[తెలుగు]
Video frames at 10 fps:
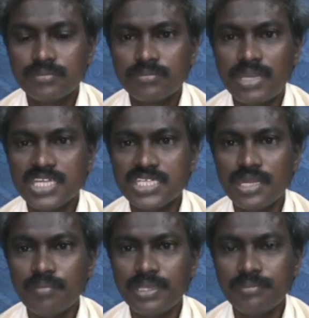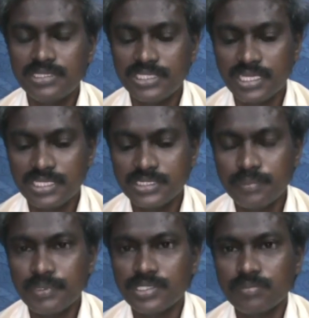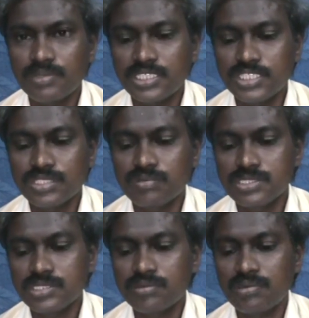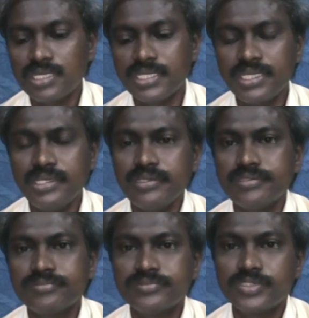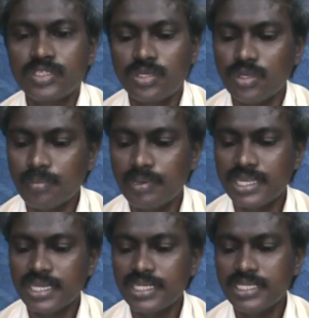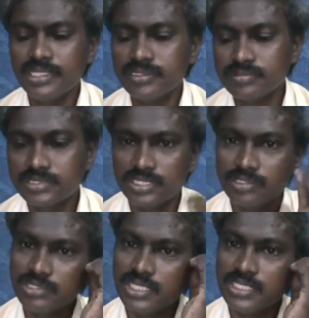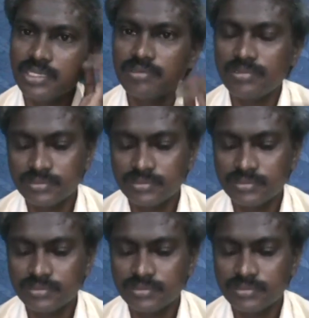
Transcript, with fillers: మాస్టర్ ఆఫ్ బైబిల్ థియాలజీ మొదటి సంవత్సరం వారికి రెండవ పాఠాన్ని సిద్ధం చేశాను